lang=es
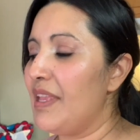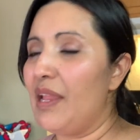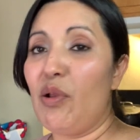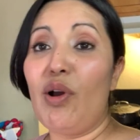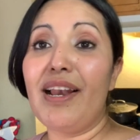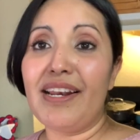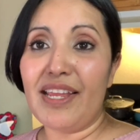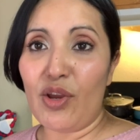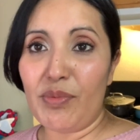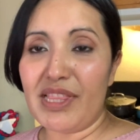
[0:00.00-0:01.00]
y luego a la
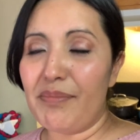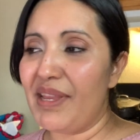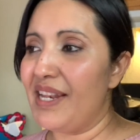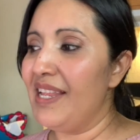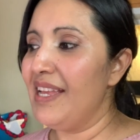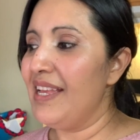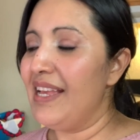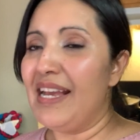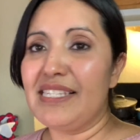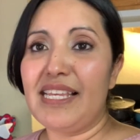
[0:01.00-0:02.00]
Naomi también.
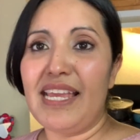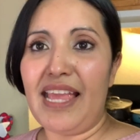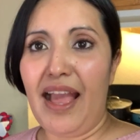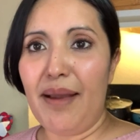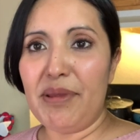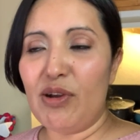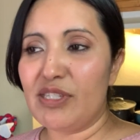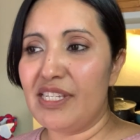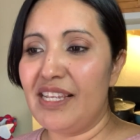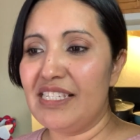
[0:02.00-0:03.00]
Así que ya, amigos,
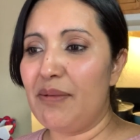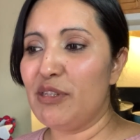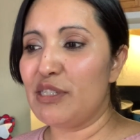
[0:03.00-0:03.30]
ya estamos